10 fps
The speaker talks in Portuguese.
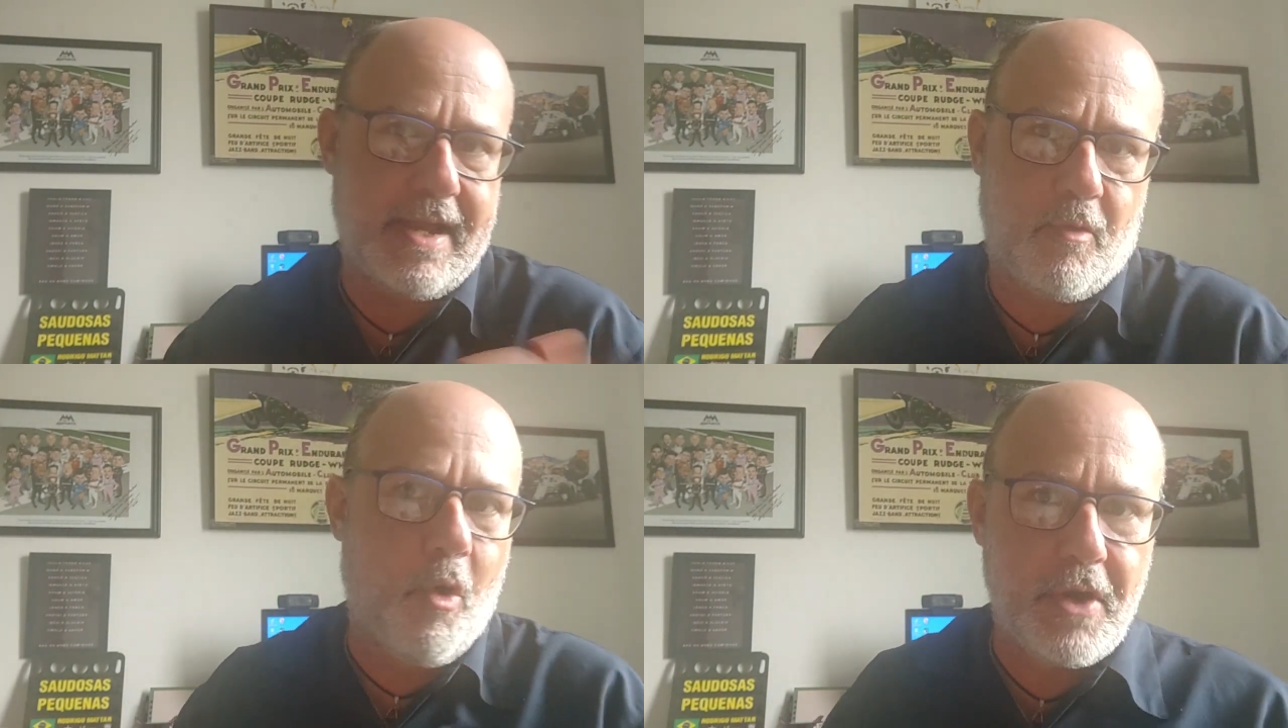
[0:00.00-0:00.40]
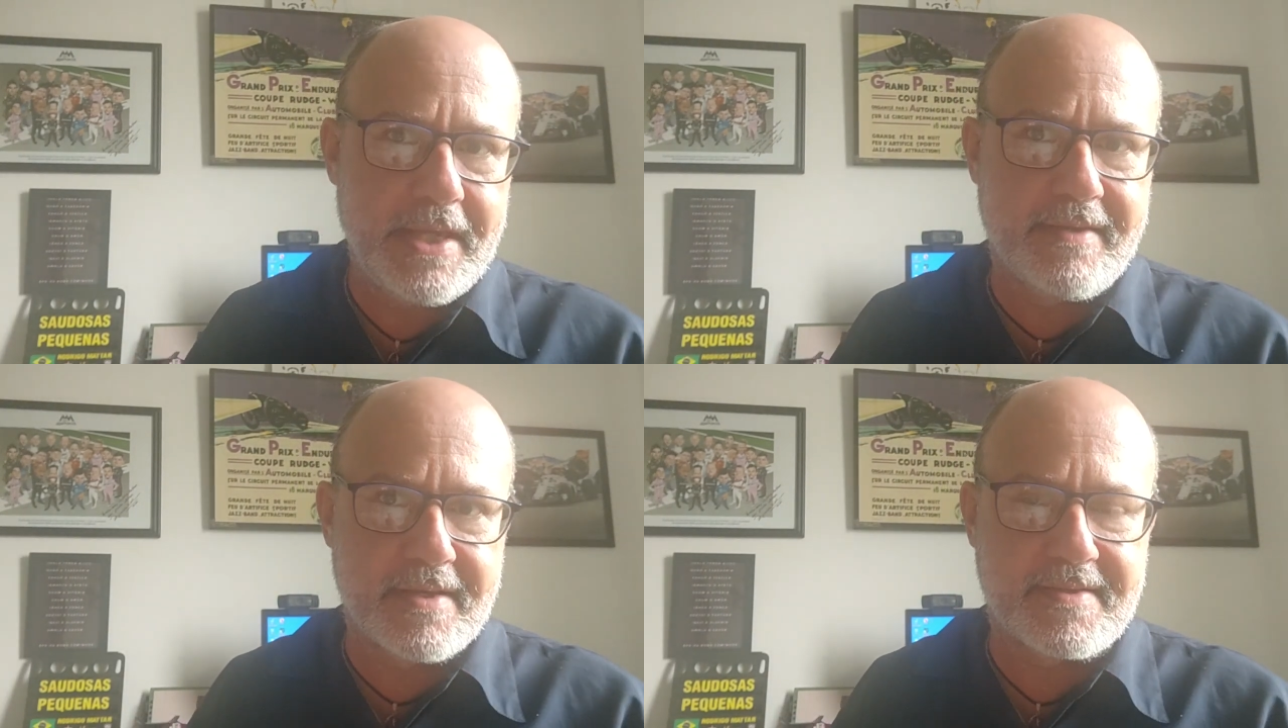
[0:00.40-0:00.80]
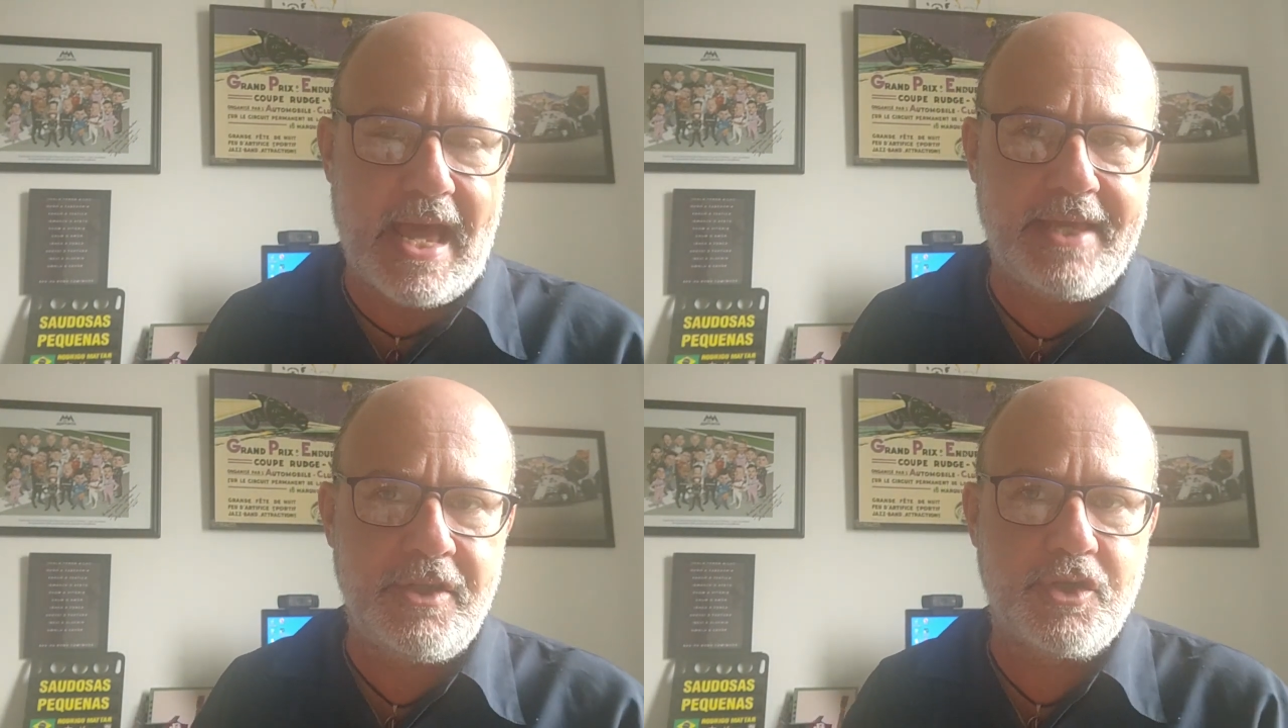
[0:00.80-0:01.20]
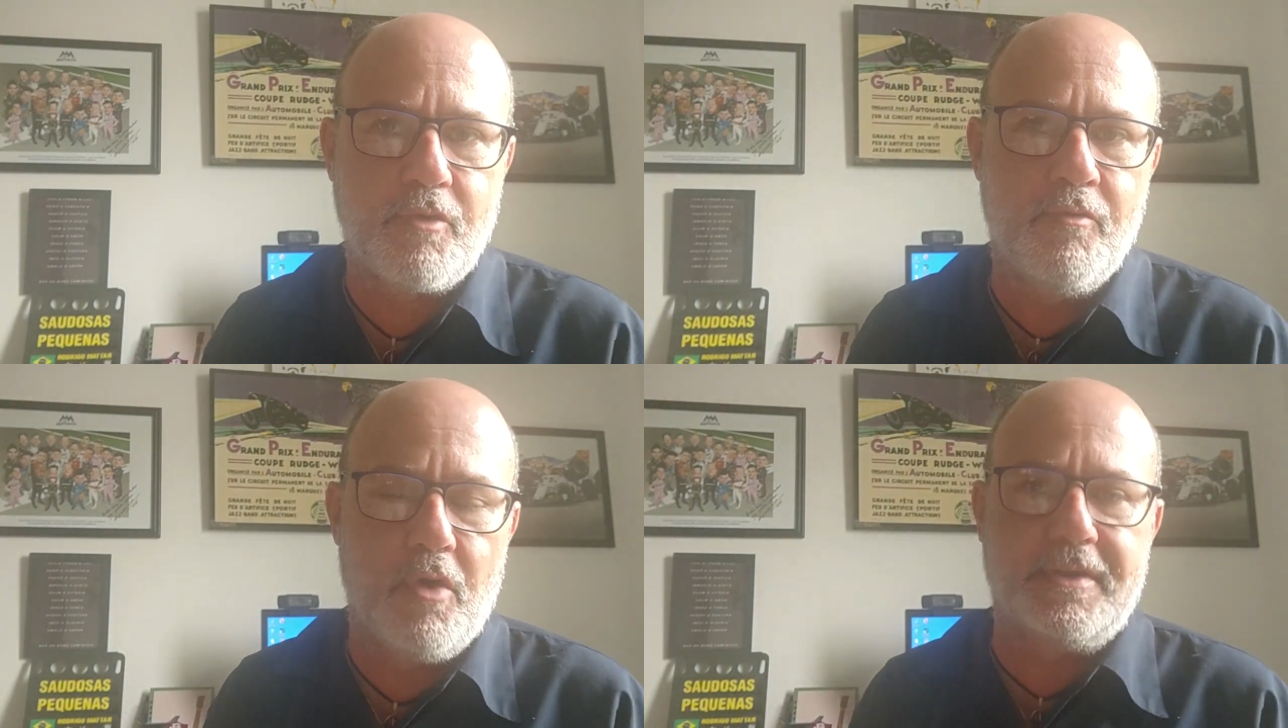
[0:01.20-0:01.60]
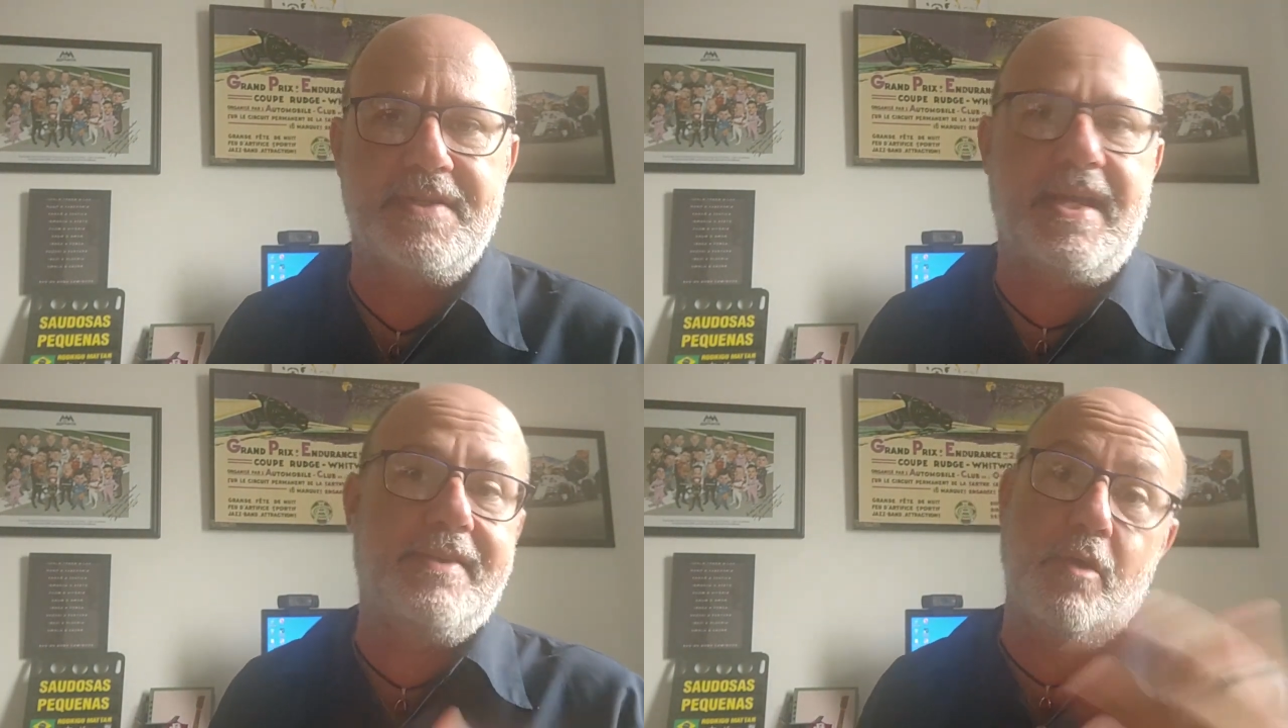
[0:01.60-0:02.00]
corridas da Indy com outras
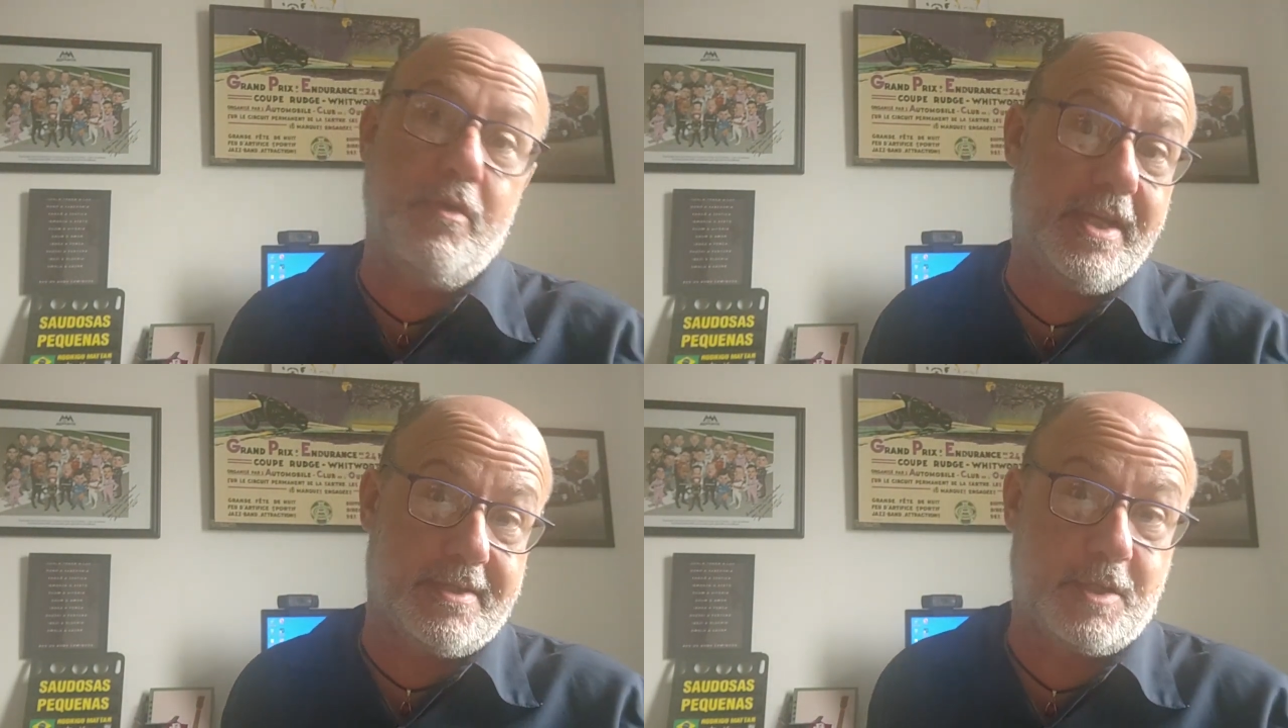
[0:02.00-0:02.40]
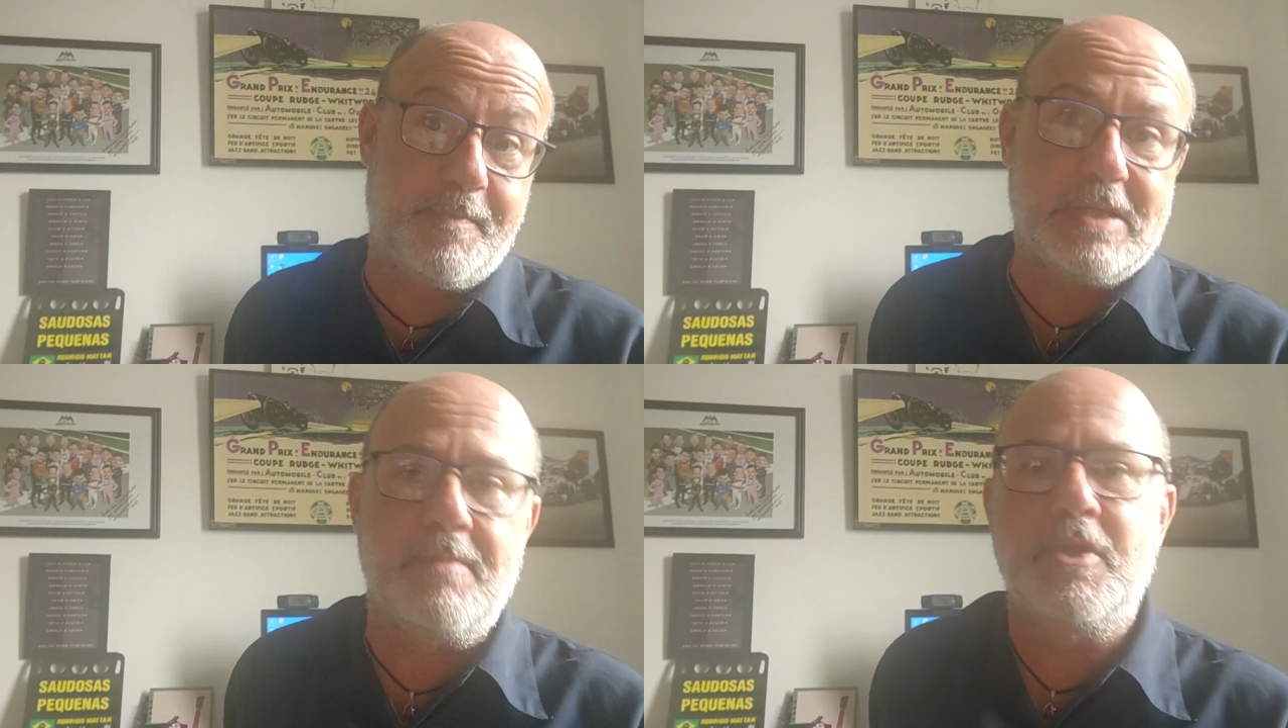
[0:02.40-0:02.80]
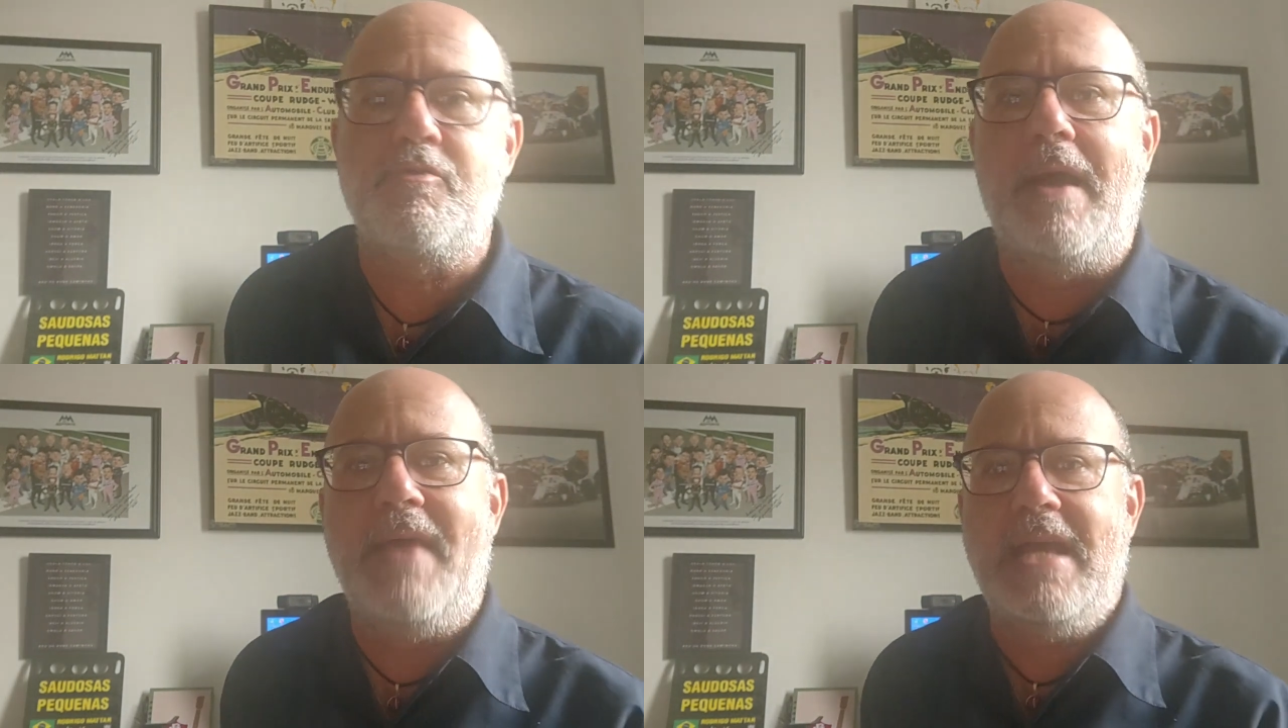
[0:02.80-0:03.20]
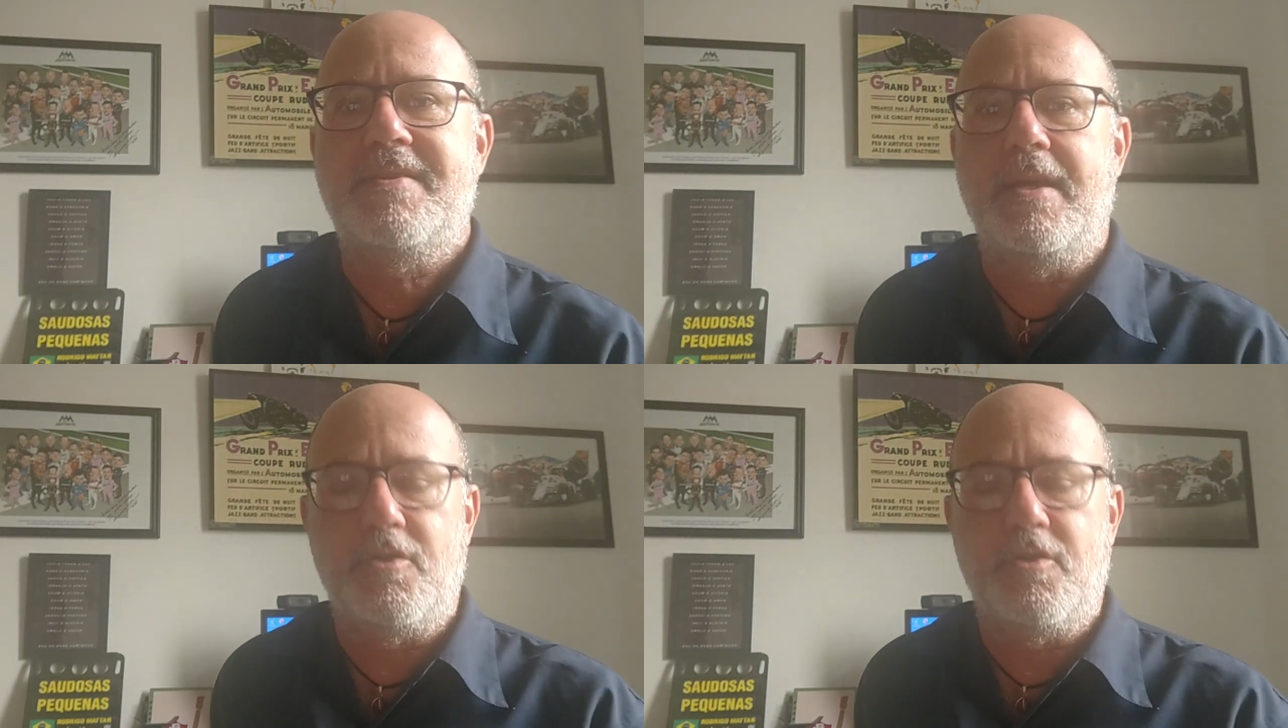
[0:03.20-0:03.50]
categorias, especialmente com a NASCAR.